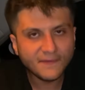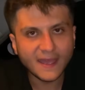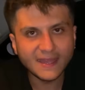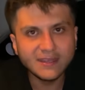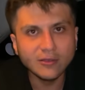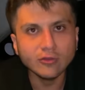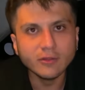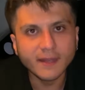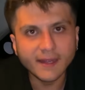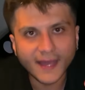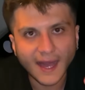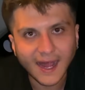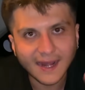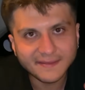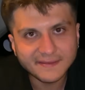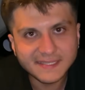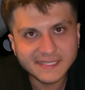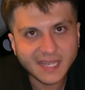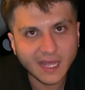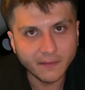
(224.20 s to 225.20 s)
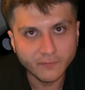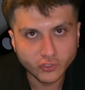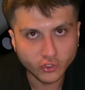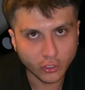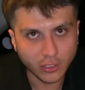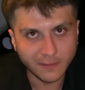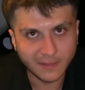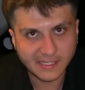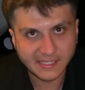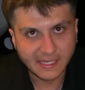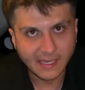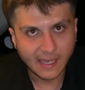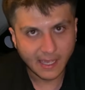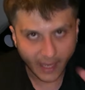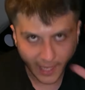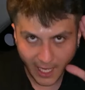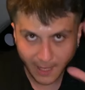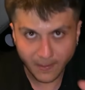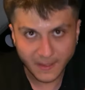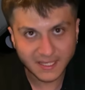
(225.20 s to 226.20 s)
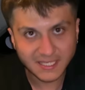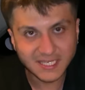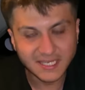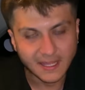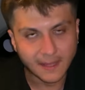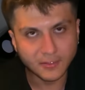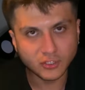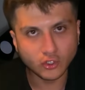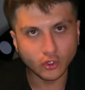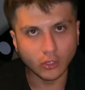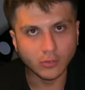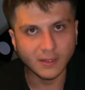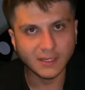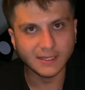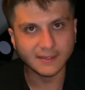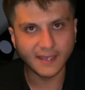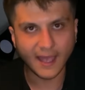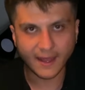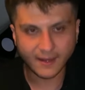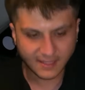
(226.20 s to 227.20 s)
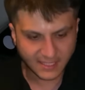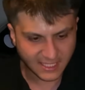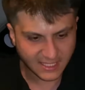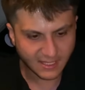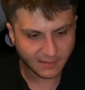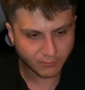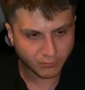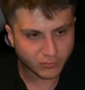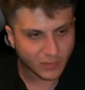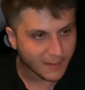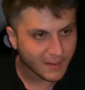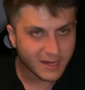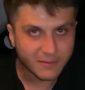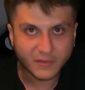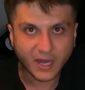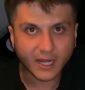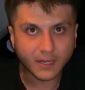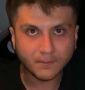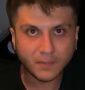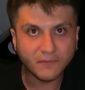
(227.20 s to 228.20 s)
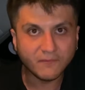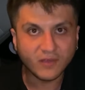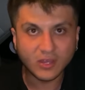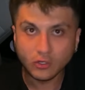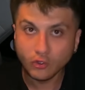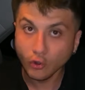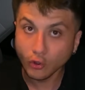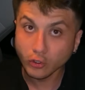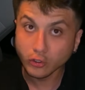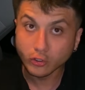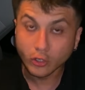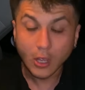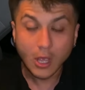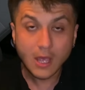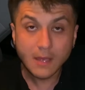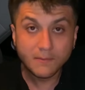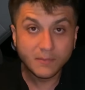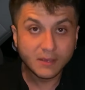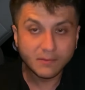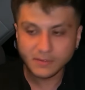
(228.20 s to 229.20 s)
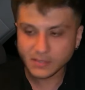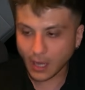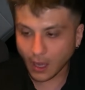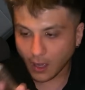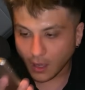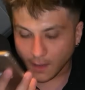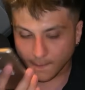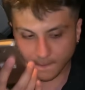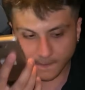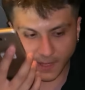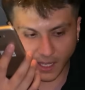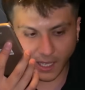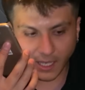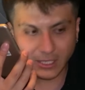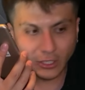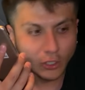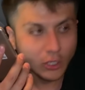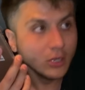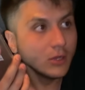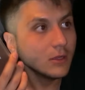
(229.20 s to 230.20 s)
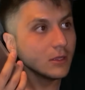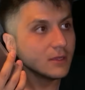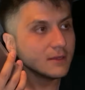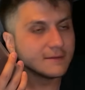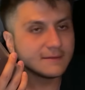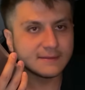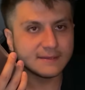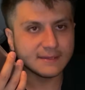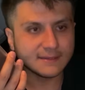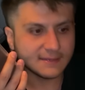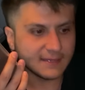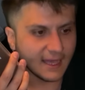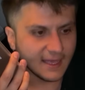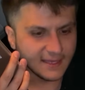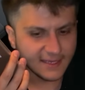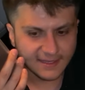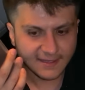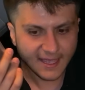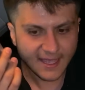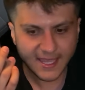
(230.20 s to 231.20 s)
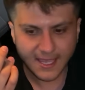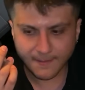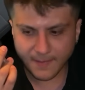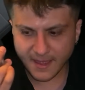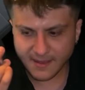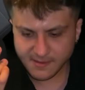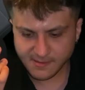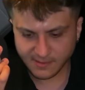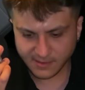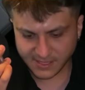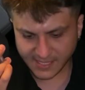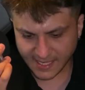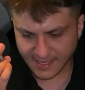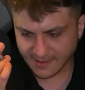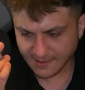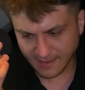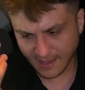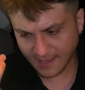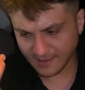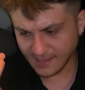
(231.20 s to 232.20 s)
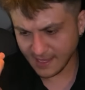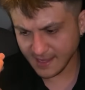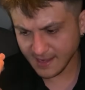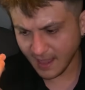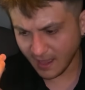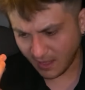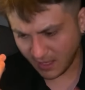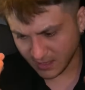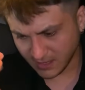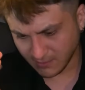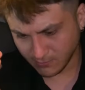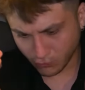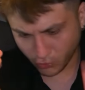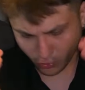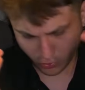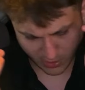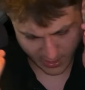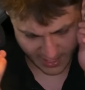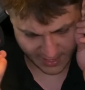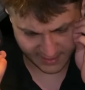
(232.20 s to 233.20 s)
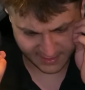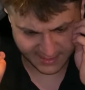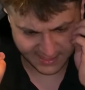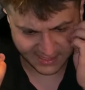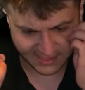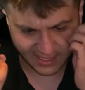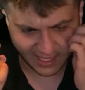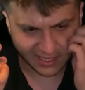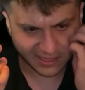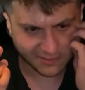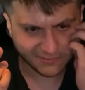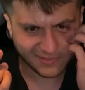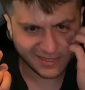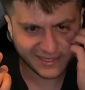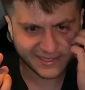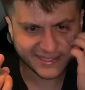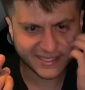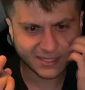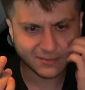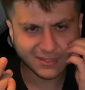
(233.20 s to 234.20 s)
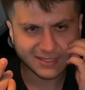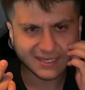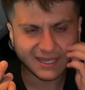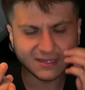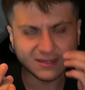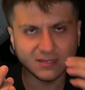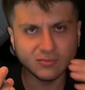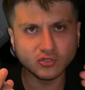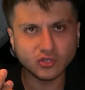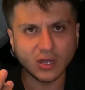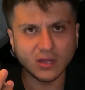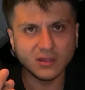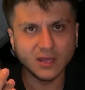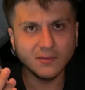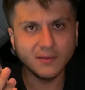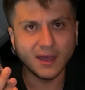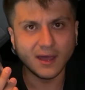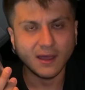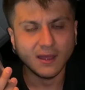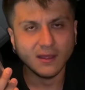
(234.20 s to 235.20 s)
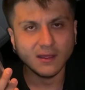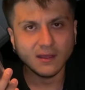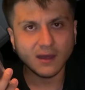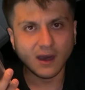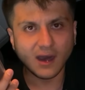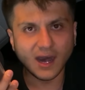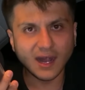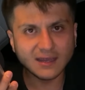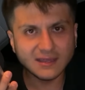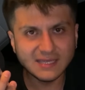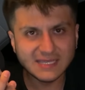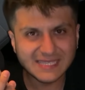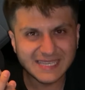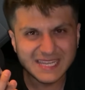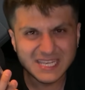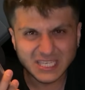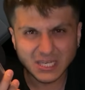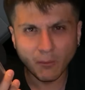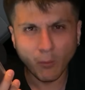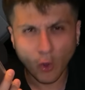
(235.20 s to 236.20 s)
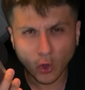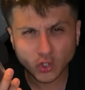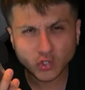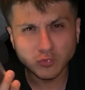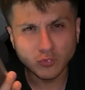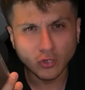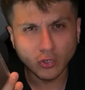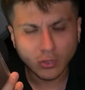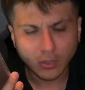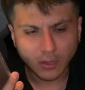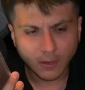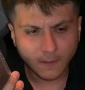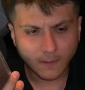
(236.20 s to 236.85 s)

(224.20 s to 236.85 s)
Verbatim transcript: hediye olarak hard disk almış olamaz. Elbet içinde bir şey olmalı. Yani içinde ne bileyim garip bir video olur. Bir, bir, ha, alo? tenge tenge ben senin hediyeni aldım bu. Hard diski aldım bilgisayarıma taktım şu anda ama hard diskin içi boş mu?